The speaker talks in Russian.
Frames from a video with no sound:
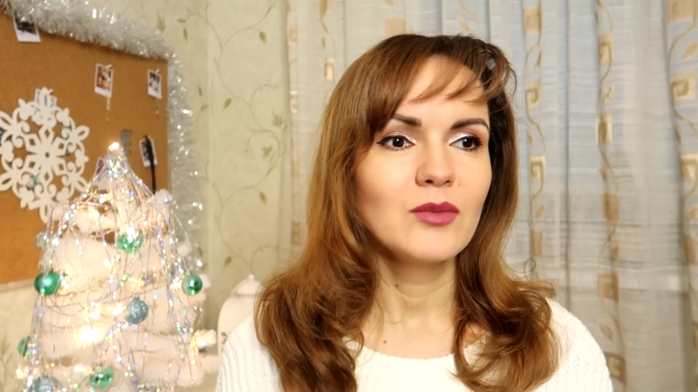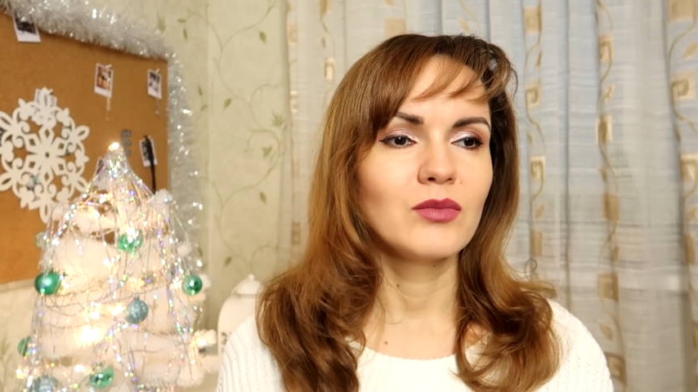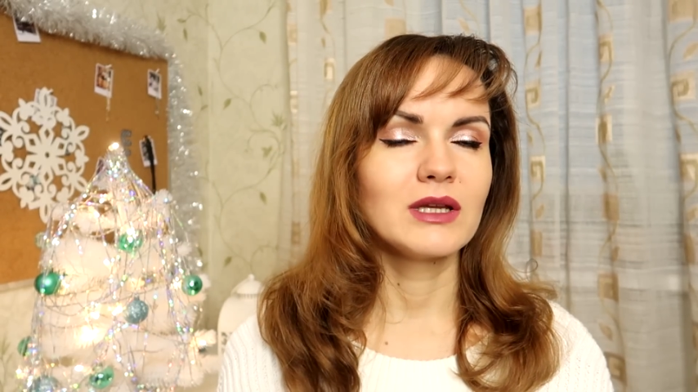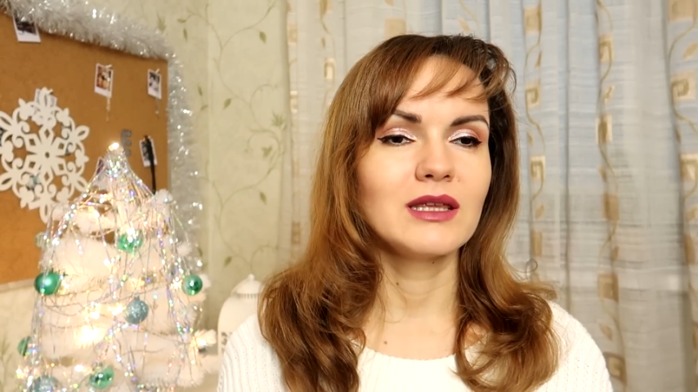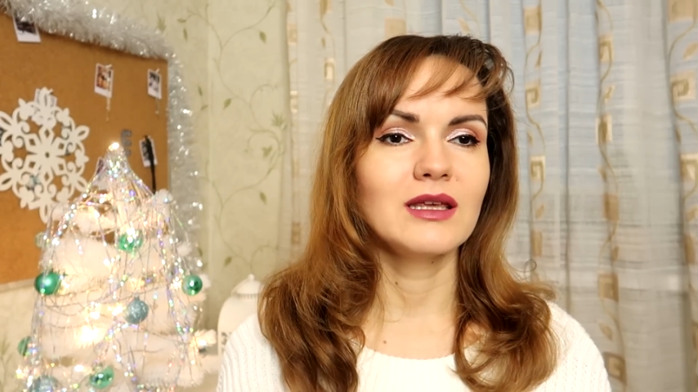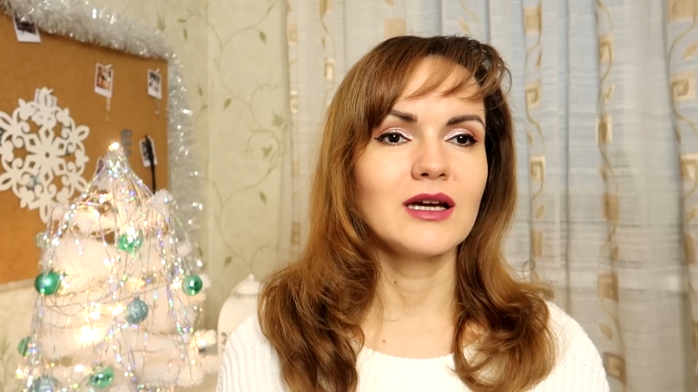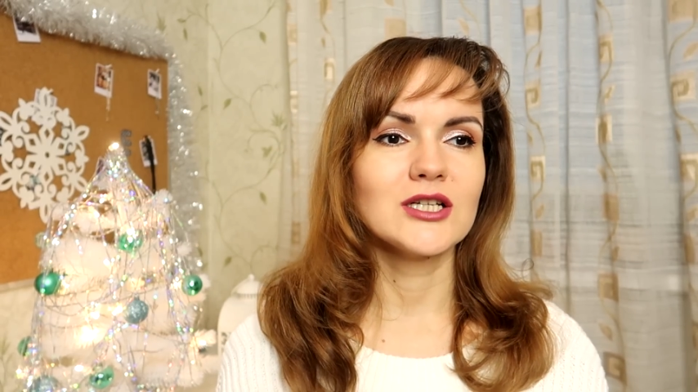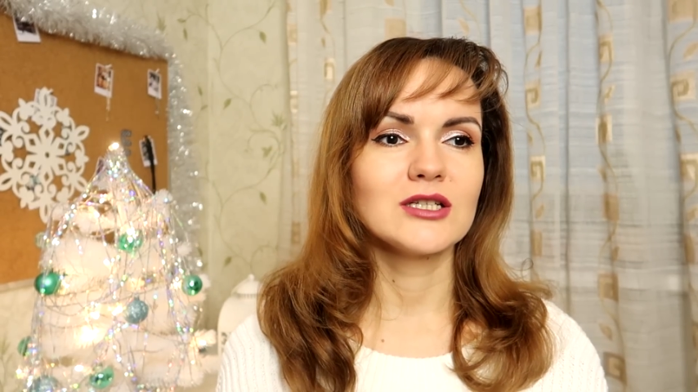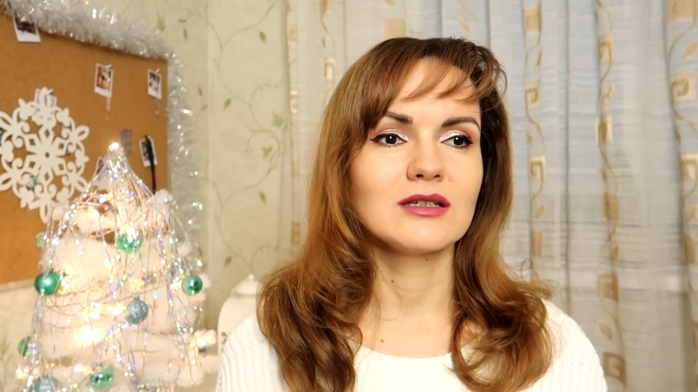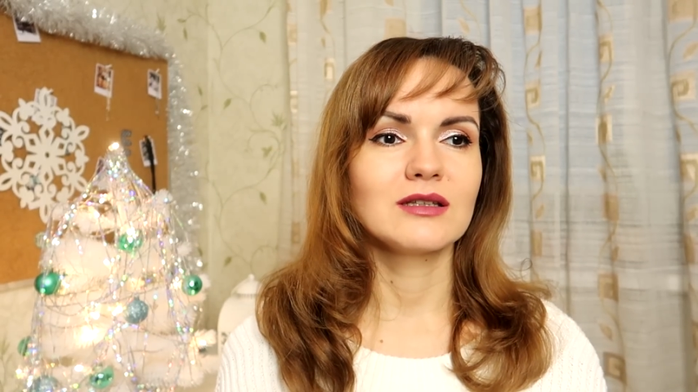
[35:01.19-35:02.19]

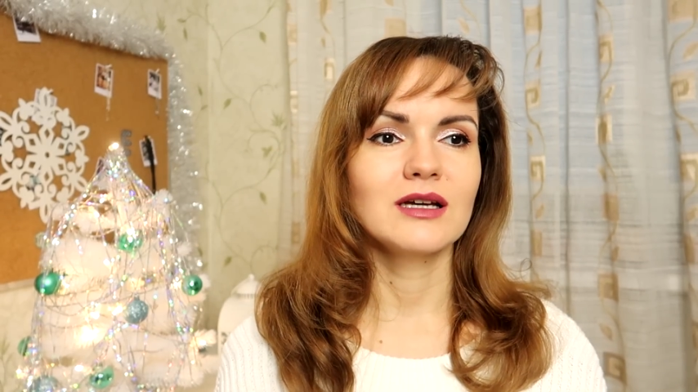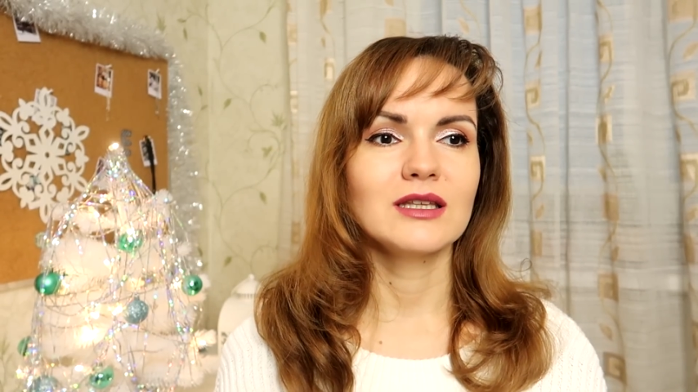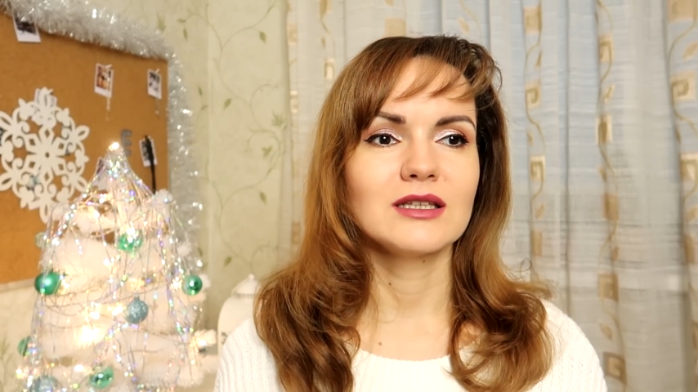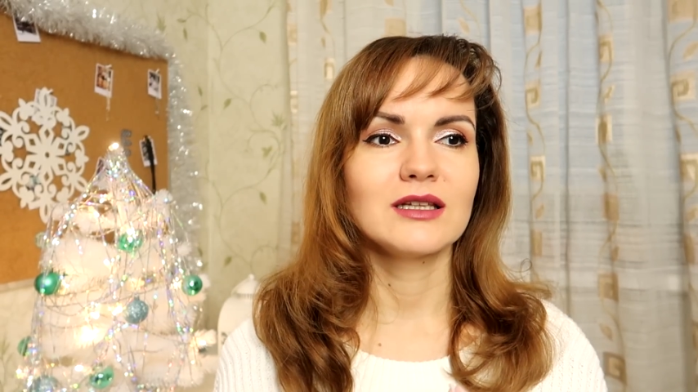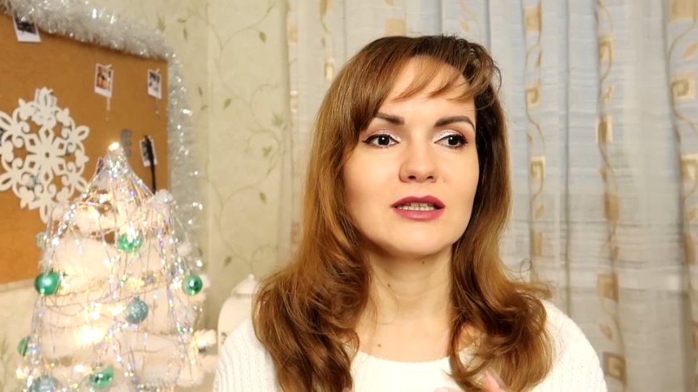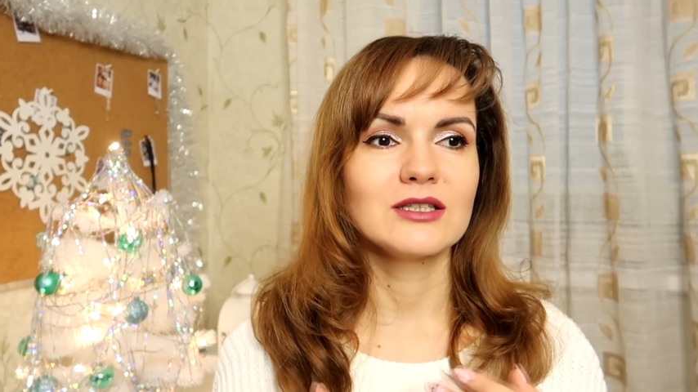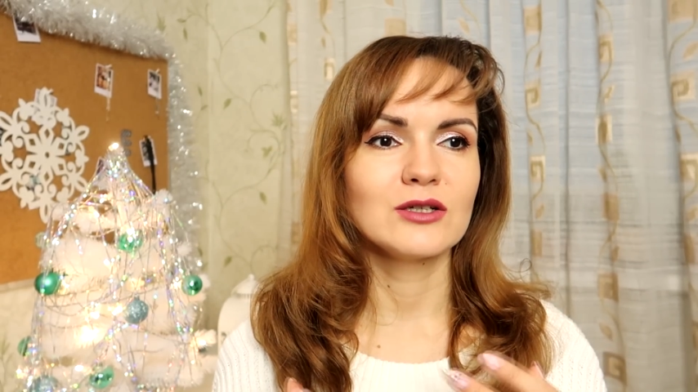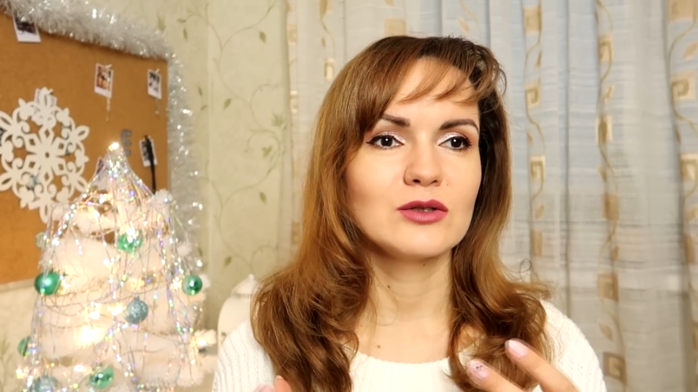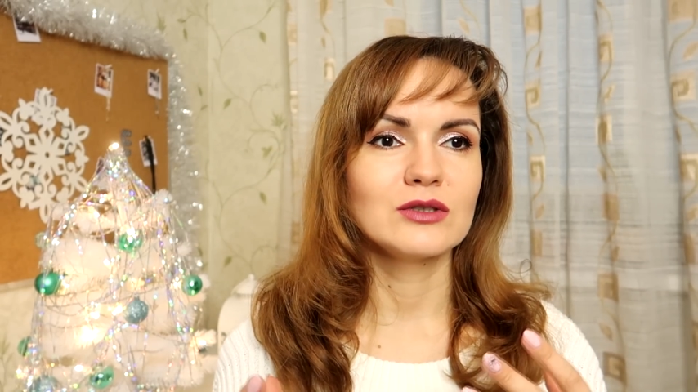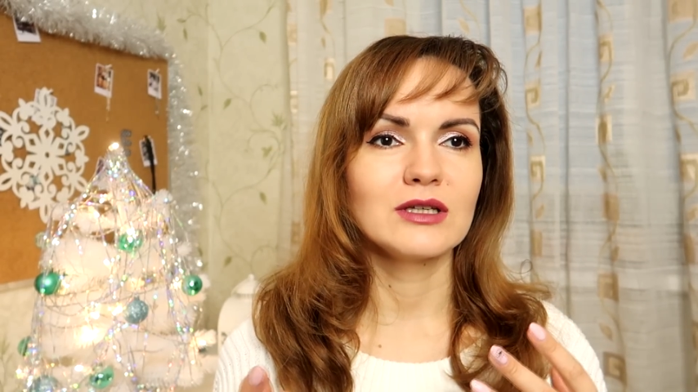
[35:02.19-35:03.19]
макияжных, да, не для
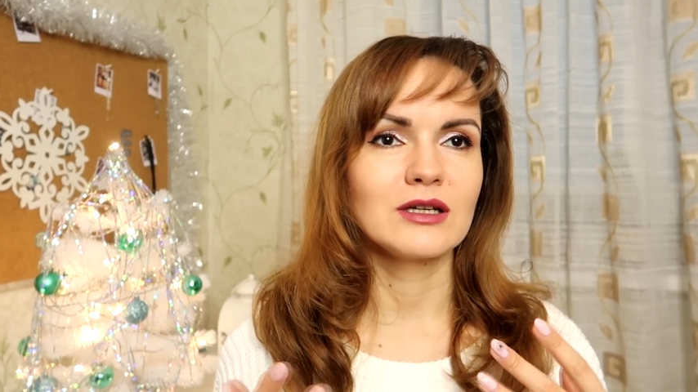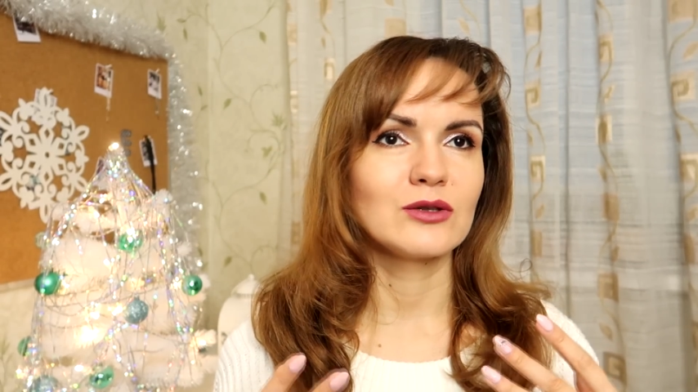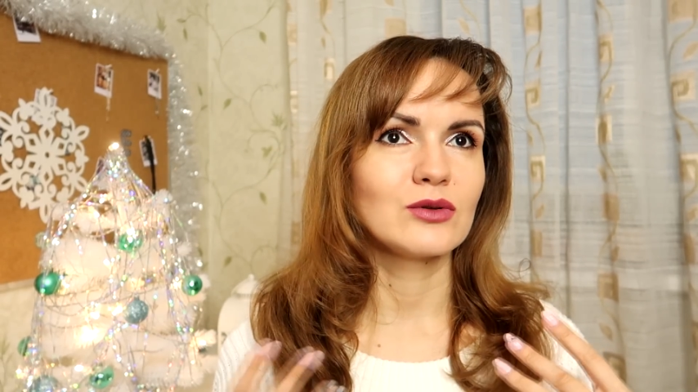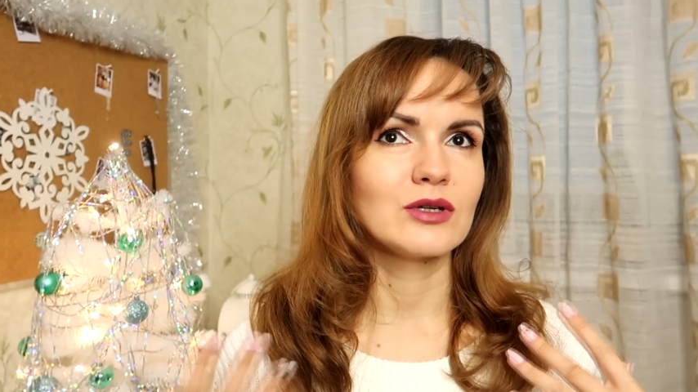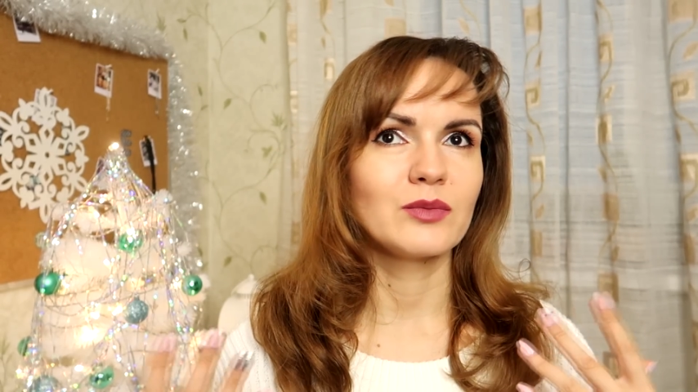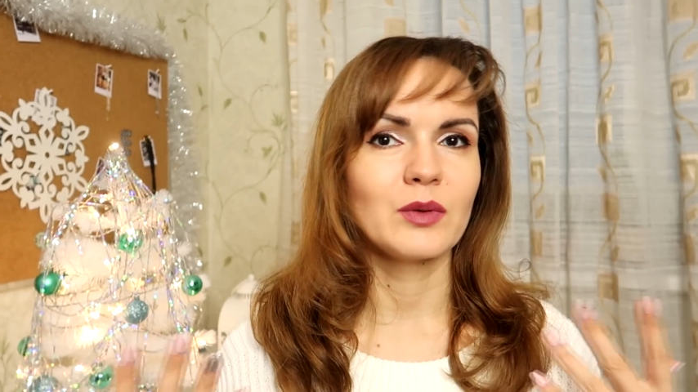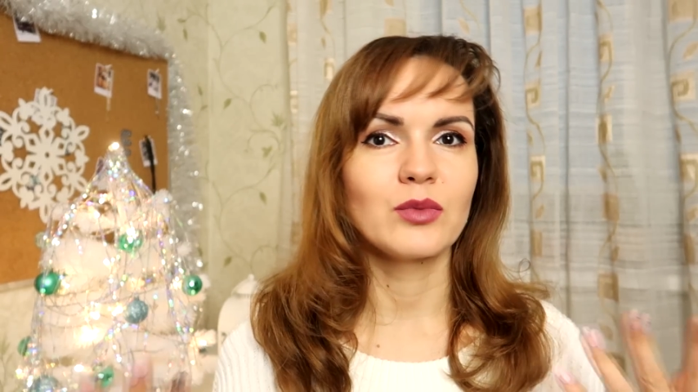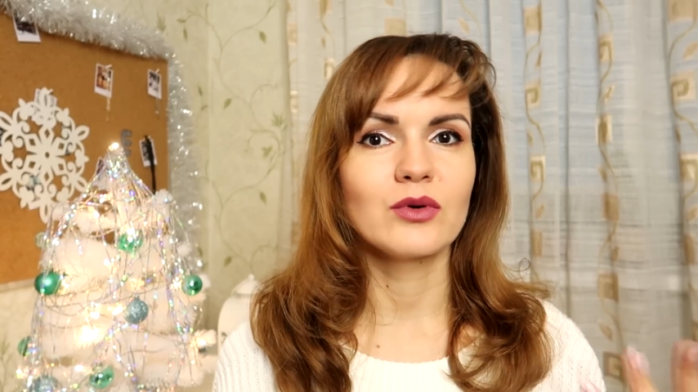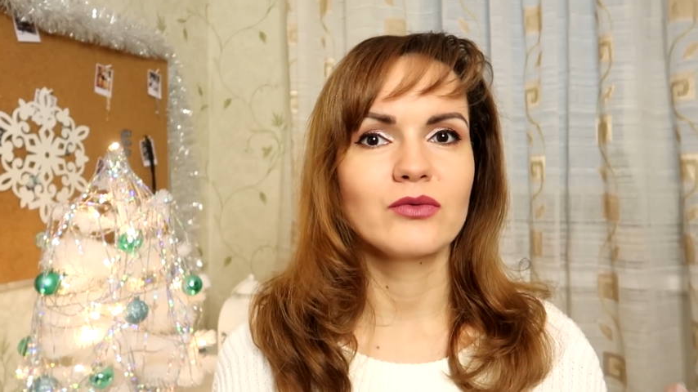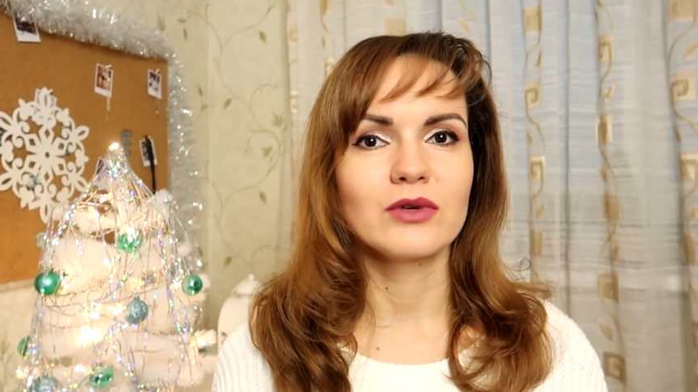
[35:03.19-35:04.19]
тех людей, которые
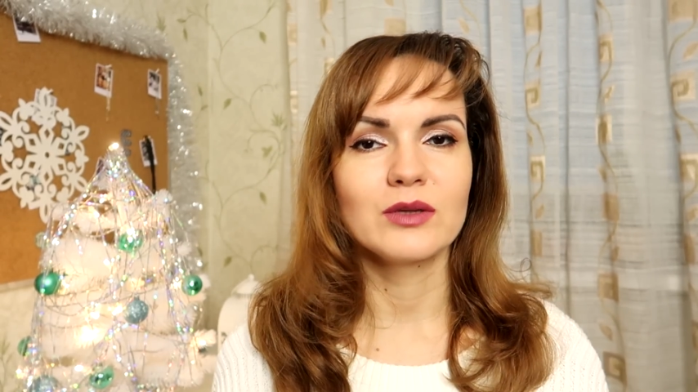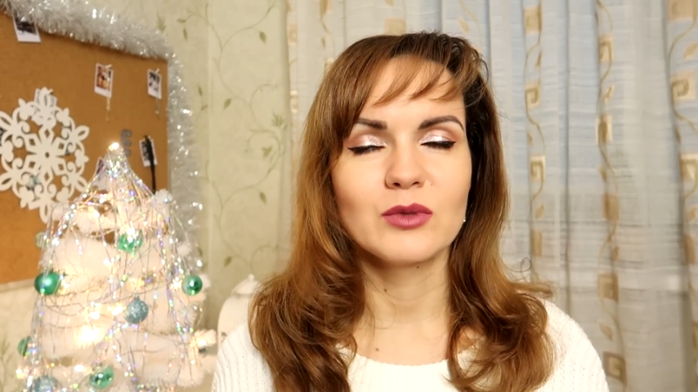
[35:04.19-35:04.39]
попробовали